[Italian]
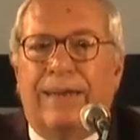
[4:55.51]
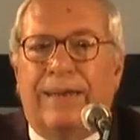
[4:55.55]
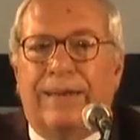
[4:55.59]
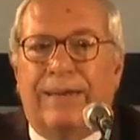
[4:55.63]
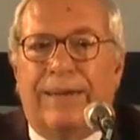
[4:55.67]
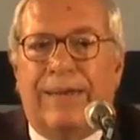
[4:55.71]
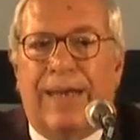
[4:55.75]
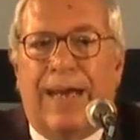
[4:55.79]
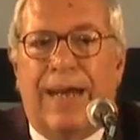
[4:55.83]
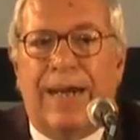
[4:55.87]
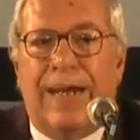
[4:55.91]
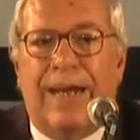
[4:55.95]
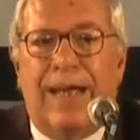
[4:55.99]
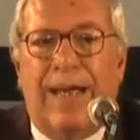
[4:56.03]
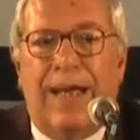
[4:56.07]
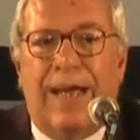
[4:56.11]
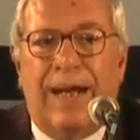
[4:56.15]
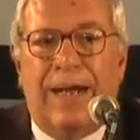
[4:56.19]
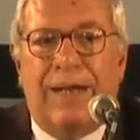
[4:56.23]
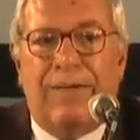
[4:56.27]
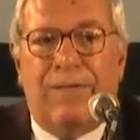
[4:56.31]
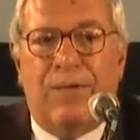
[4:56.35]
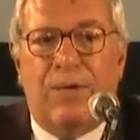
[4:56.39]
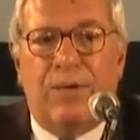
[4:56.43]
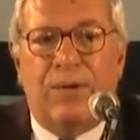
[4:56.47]

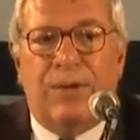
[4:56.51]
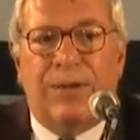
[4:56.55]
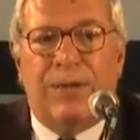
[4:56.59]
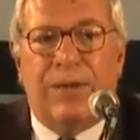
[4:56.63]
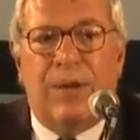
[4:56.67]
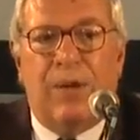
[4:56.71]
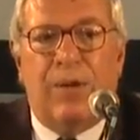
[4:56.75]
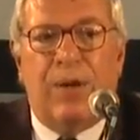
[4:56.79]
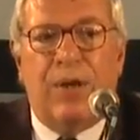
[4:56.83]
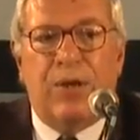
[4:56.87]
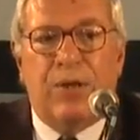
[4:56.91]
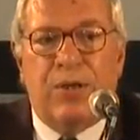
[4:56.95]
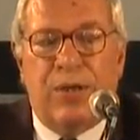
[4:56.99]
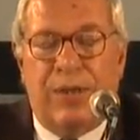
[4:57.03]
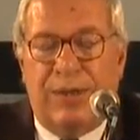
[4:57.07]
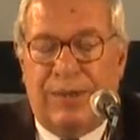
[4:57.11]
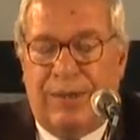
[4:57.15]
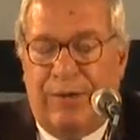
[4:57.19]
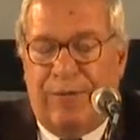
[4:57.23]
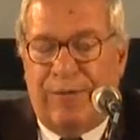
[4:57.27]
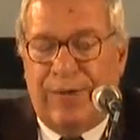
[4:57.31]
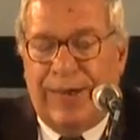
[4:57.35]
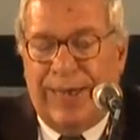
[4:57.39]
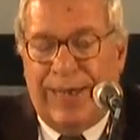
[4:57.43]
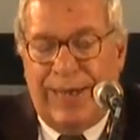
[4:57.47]
dalla rivoluzione
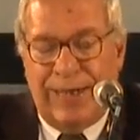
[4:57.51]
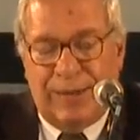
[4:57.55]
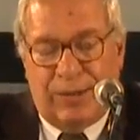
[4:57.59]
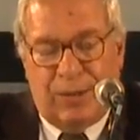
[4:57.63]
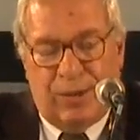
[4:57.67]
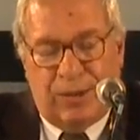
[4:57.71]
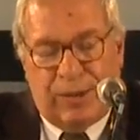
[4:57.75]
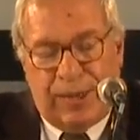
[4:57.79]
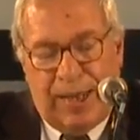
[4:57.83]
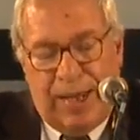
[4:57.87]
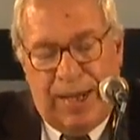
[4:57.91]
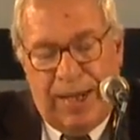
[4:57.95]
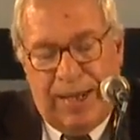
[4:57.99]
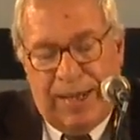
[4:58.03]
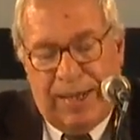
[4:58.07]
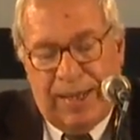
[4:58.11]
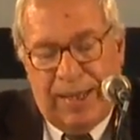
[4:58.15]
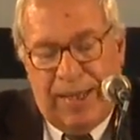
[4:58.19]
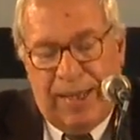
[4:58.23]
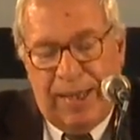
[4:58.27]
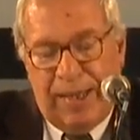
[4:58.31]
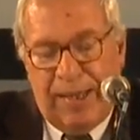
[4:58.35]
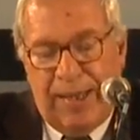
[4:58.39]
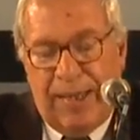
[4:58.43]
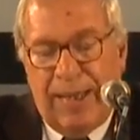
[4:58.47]
scientifica
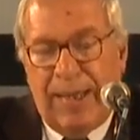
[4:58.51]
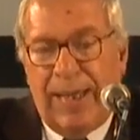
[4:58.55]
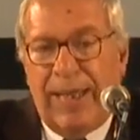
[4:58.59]
aristotelica,